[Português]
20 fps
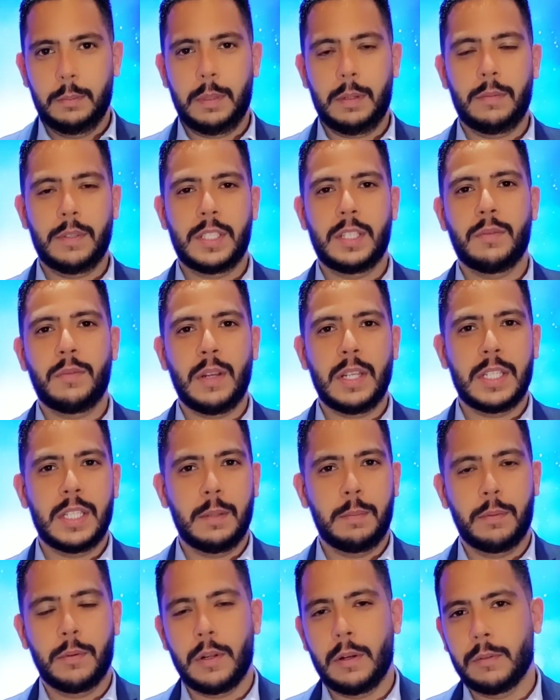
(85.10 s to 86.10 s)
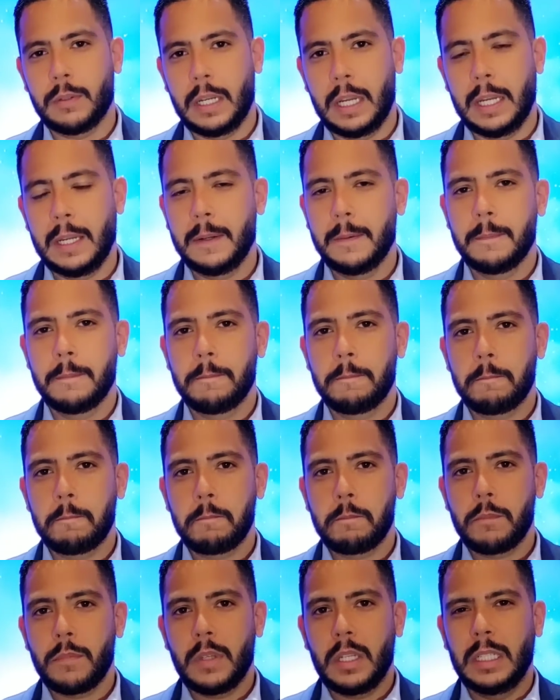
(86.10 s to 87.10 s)
para você fazer por alguém.
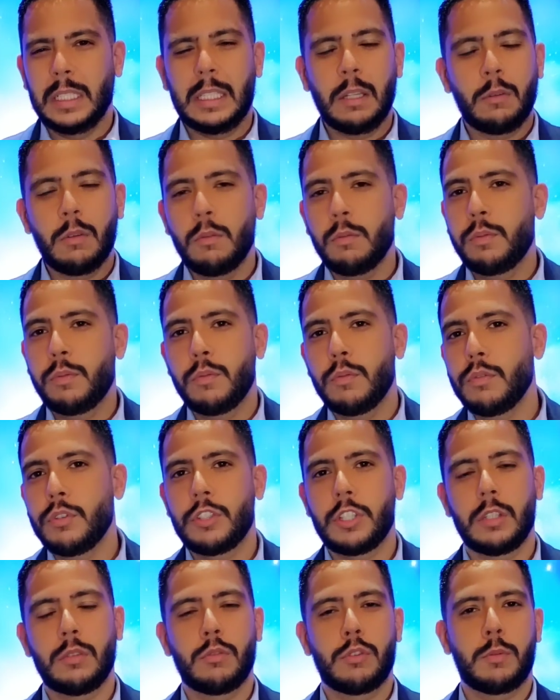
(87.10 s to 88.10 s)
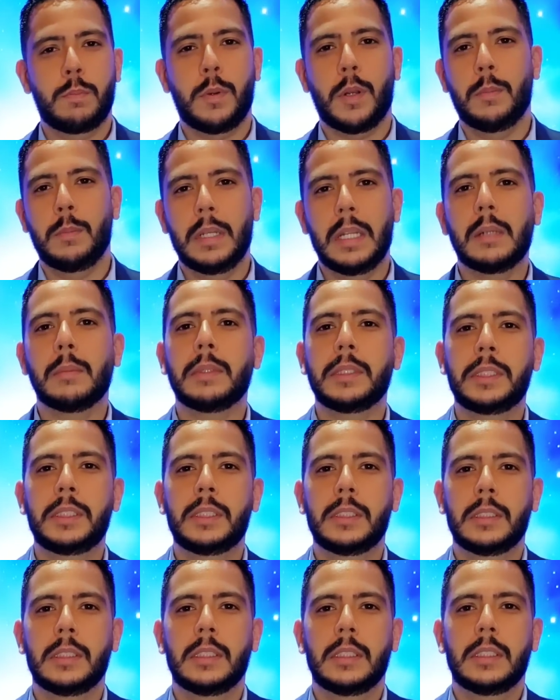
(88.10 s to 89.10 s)
Então não fuja dos problemas,
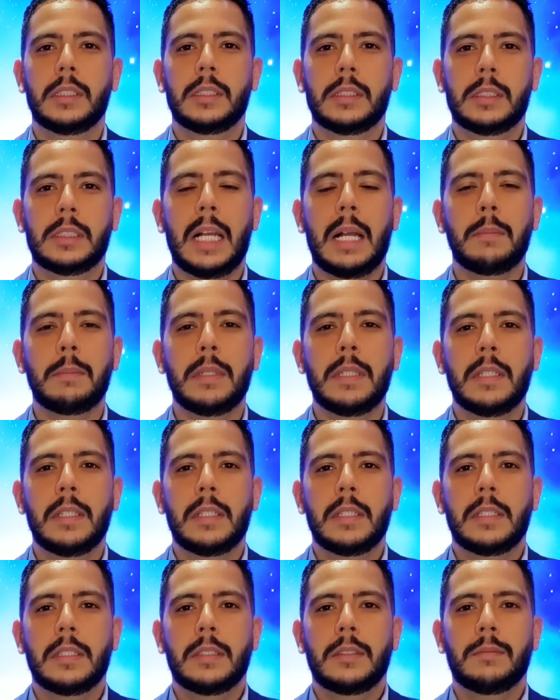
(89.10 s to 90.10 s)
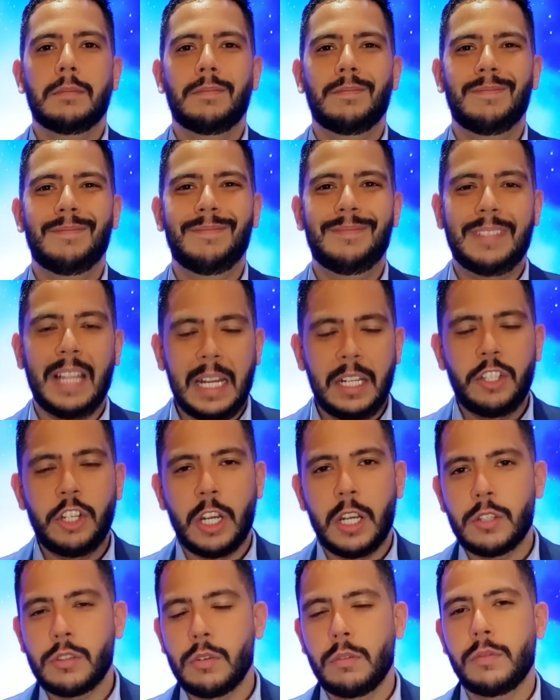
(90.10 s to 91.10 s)
sabe?
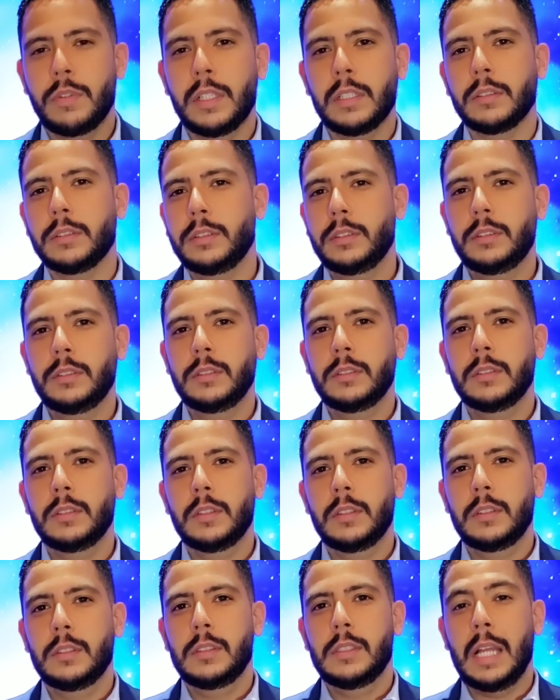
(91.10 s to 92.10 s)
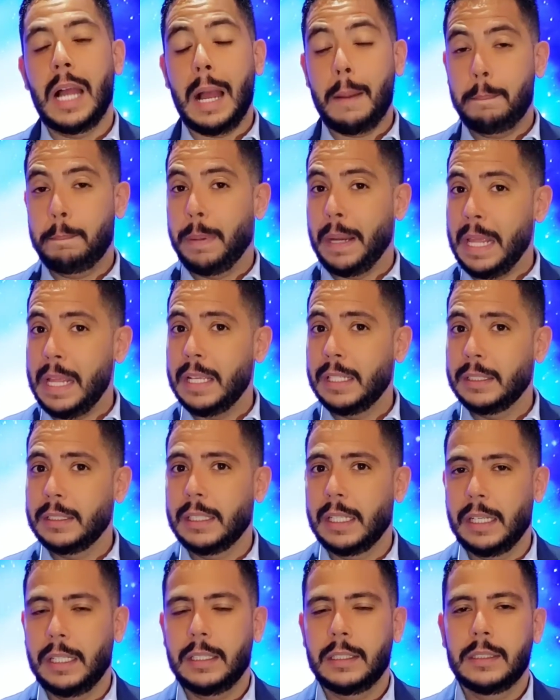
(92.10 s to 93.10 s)
Tente resolvê-los.
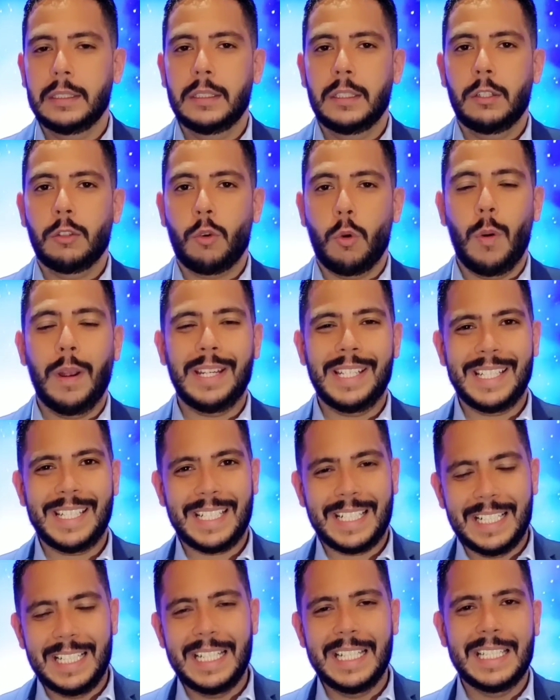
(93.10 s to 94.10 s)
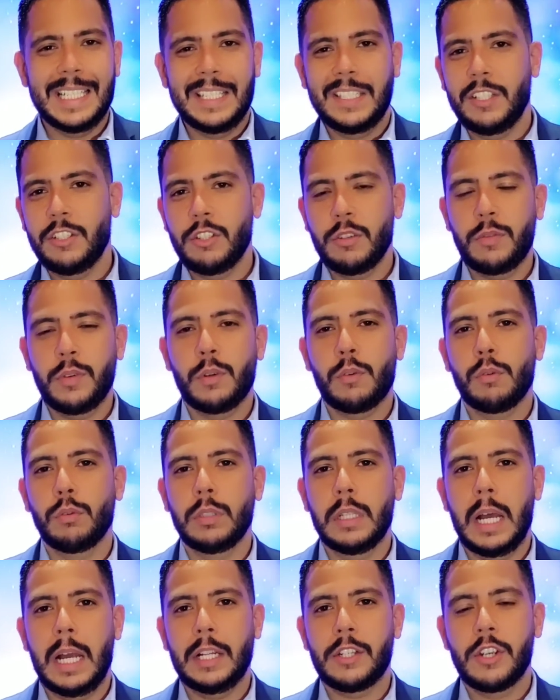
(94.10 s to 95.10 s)
Aprenda com as crises e
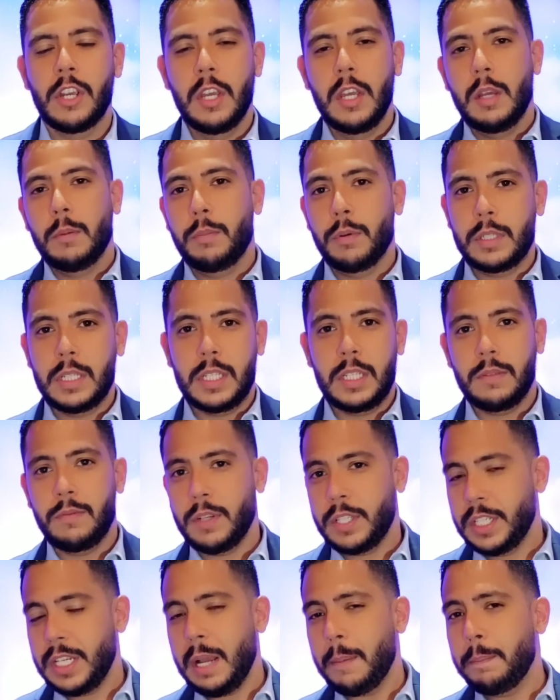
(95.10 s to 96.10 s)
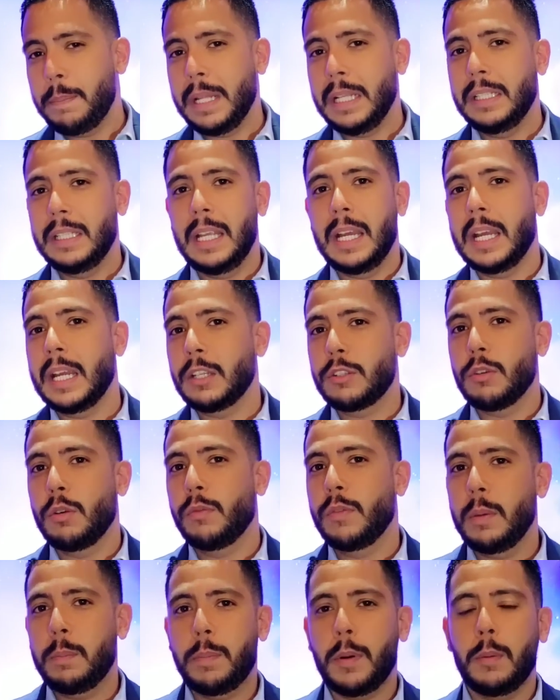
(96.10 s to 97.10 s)
dificuldades, porque se você aprender a
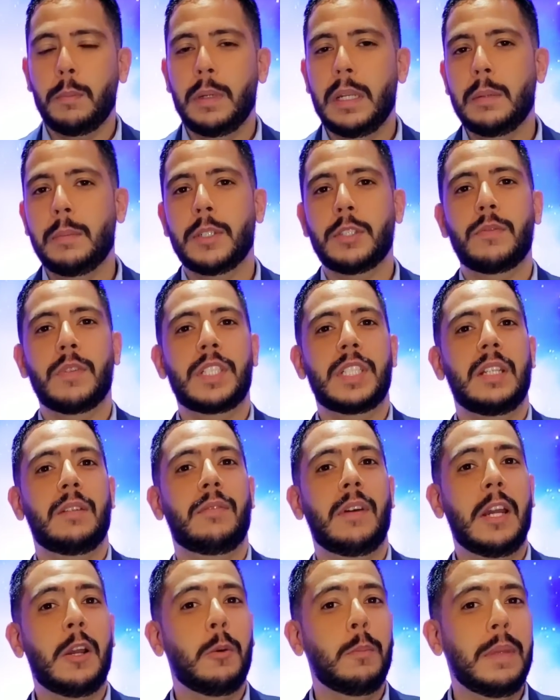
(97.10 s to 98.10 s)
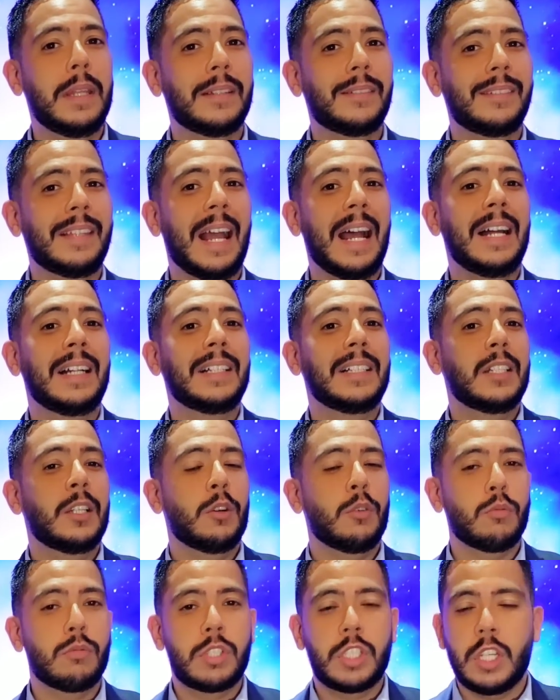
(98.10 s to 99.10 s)
resolver problemas, você vai aumentar
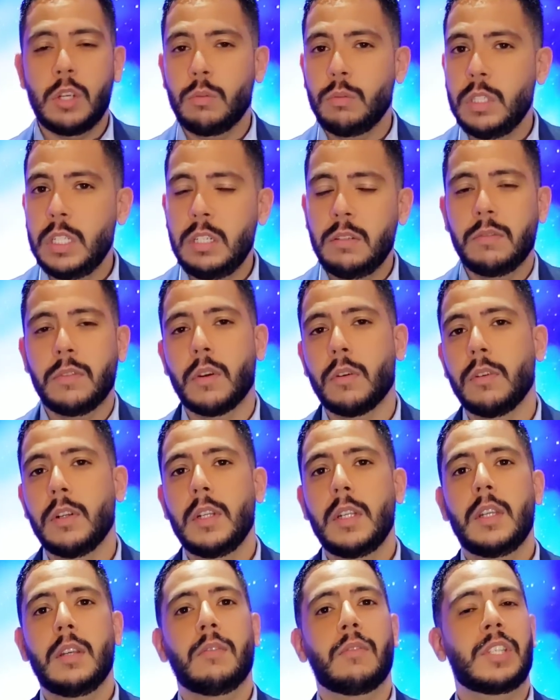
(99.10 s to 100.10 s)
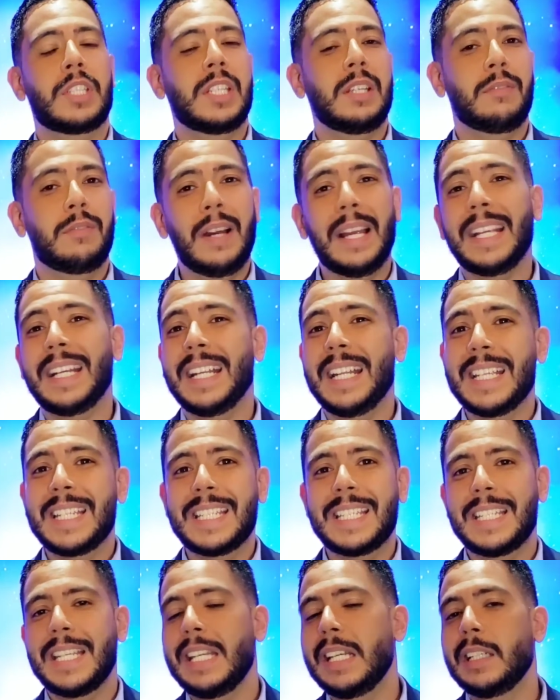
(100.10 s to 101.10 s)
o seu nível, você vai
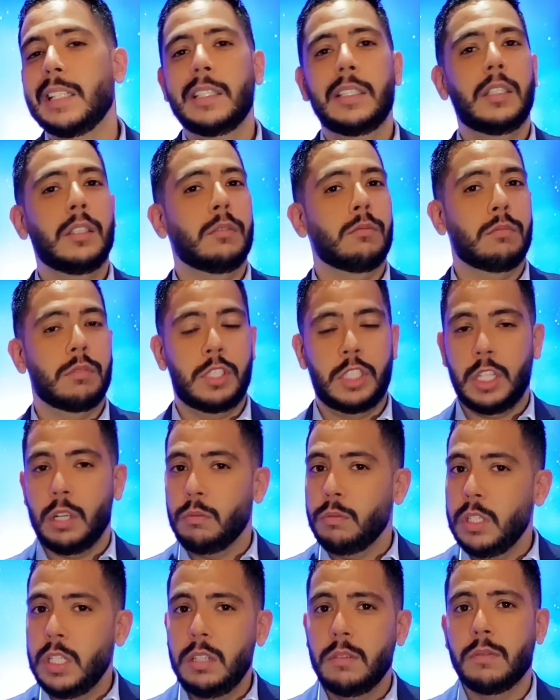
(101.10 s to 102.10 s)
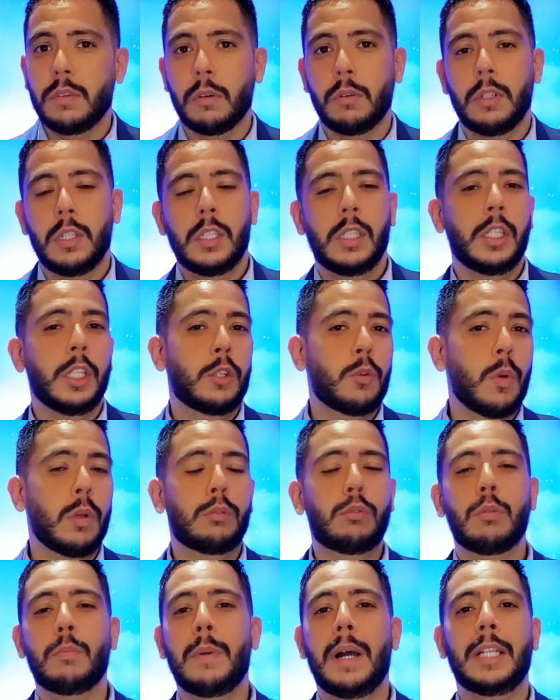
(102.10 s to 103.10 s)
crescer o seu nível. E
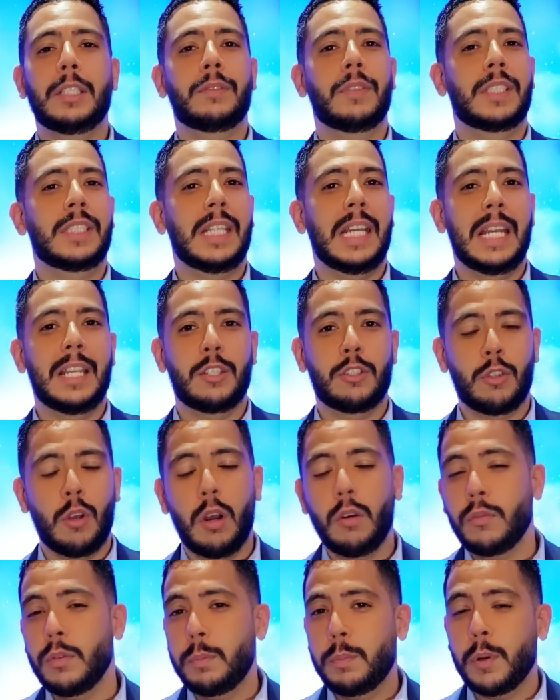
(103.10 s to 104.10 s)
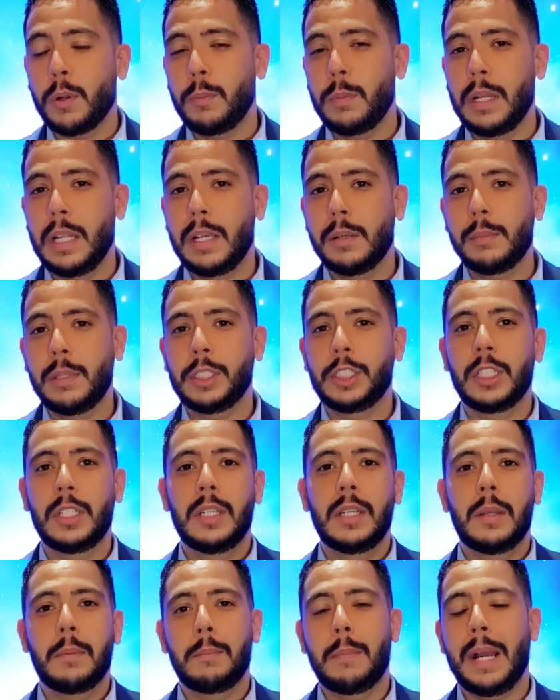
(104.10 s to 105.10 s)
quanto mais você resolve problemas,
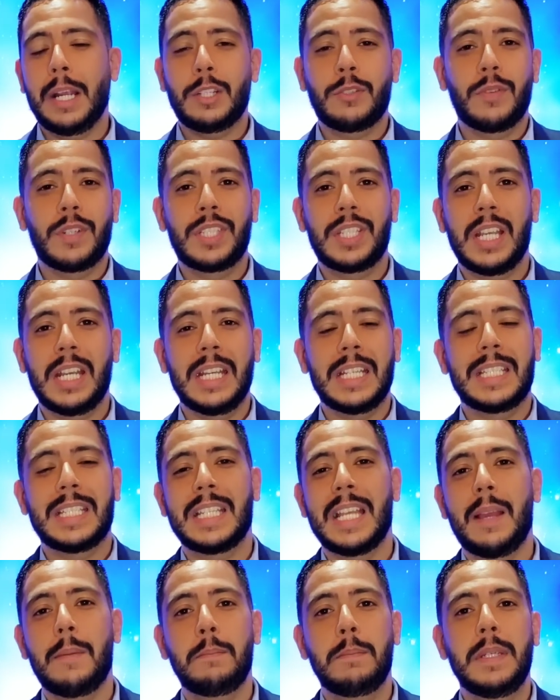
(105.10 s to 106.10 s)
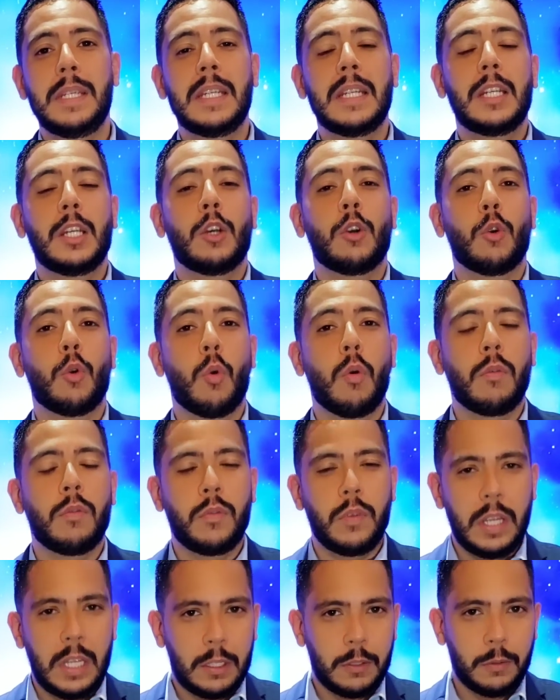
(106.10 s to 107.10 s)
mais você recebe
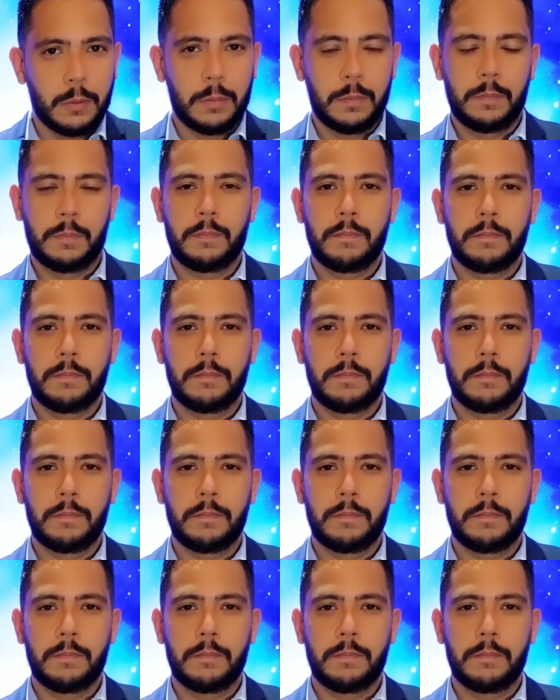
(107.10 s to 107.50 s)
governo